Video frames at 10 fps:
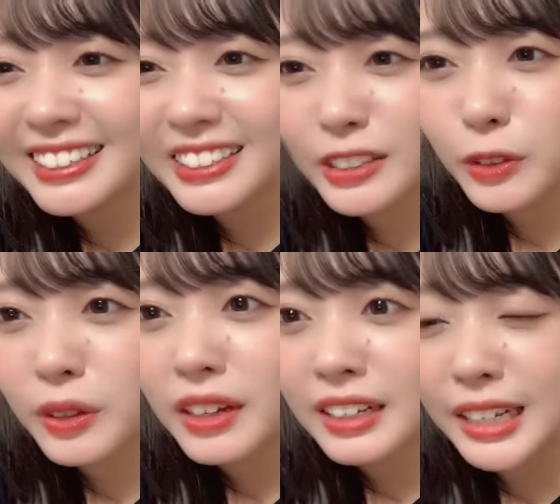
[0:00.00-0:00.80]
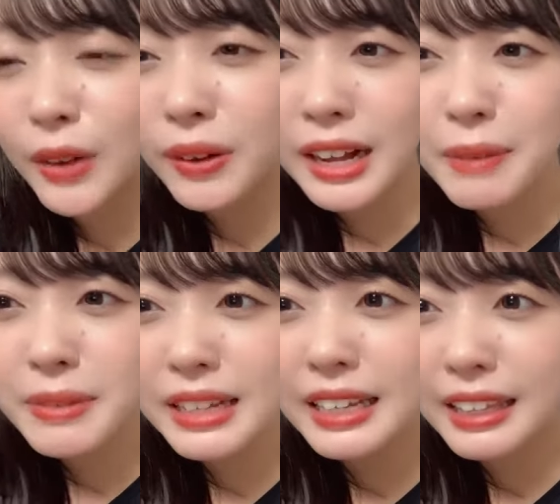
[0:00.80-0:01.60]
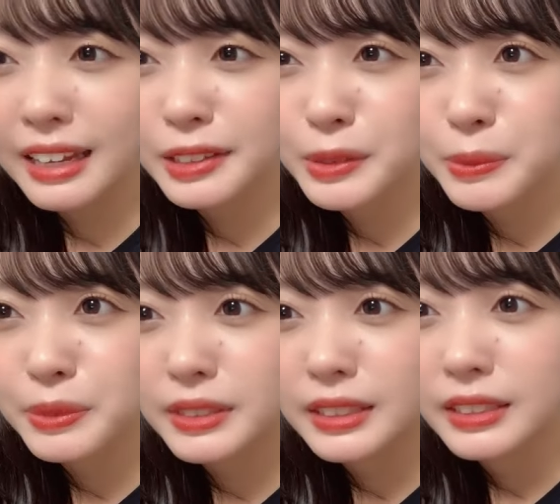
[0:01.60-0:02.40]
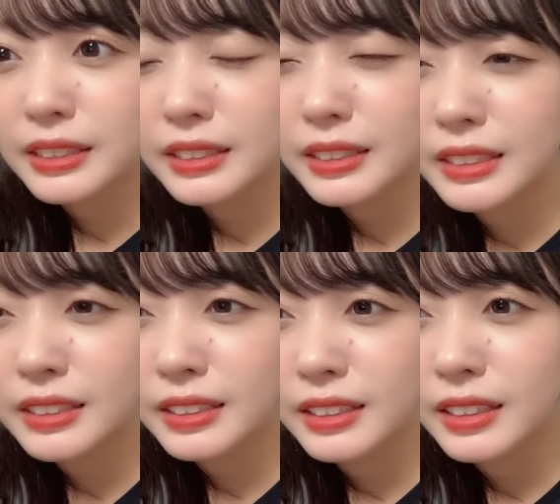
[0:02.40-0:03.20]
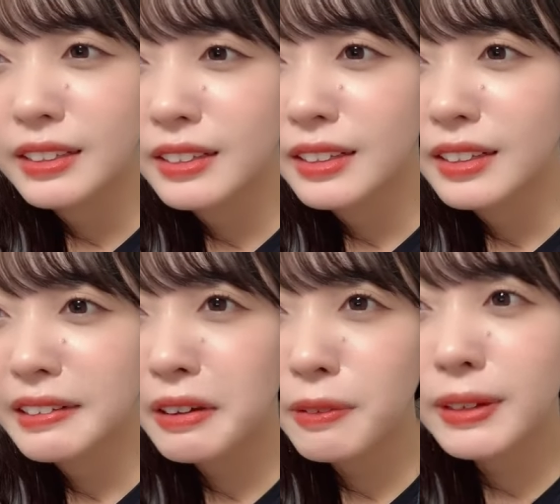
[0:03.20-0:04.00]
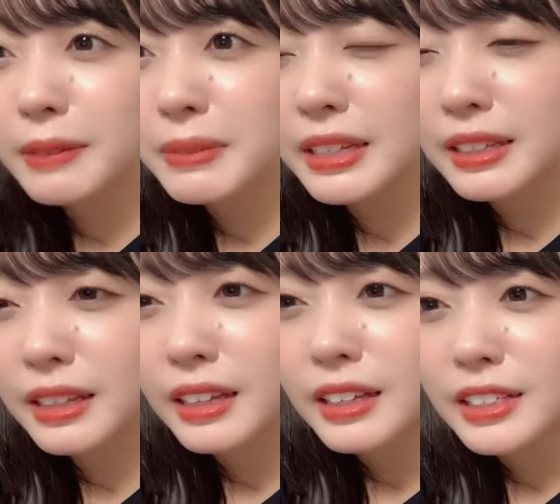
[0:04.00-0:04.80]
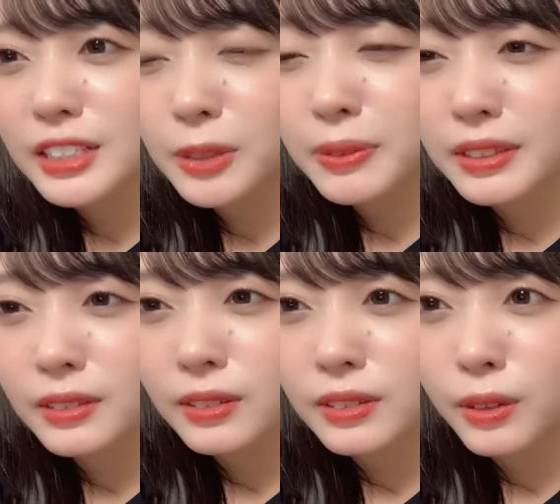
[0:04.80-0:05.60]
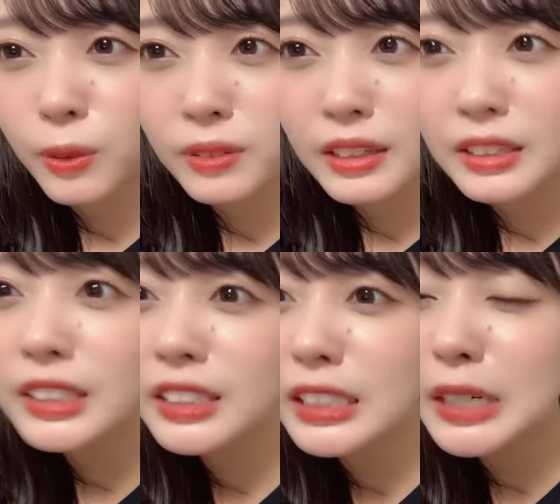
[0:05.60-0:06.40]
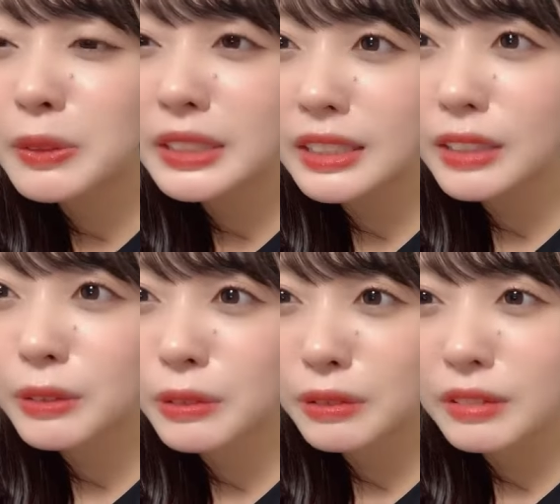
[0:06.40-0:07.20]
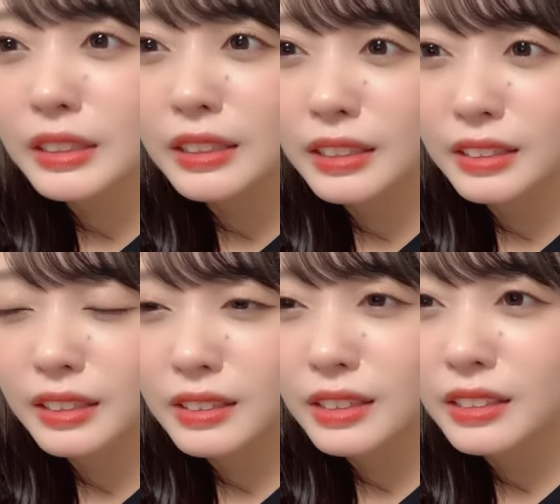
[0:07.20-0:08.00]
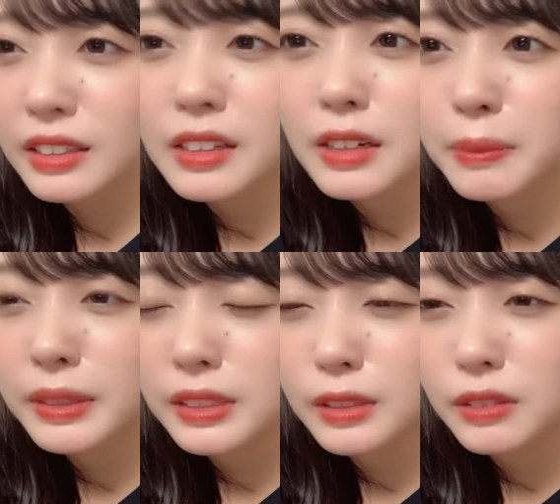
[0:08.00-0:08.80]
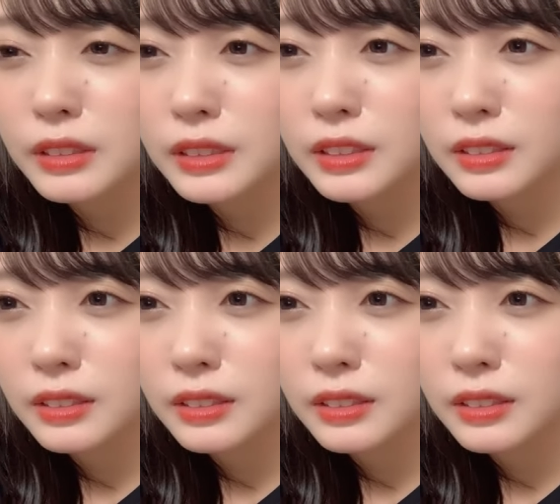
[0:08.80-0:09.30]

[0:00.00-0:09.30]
そう顔が見えたと思って顔が見えて喋れるってこんなに幸せなことだったんだねってなりました私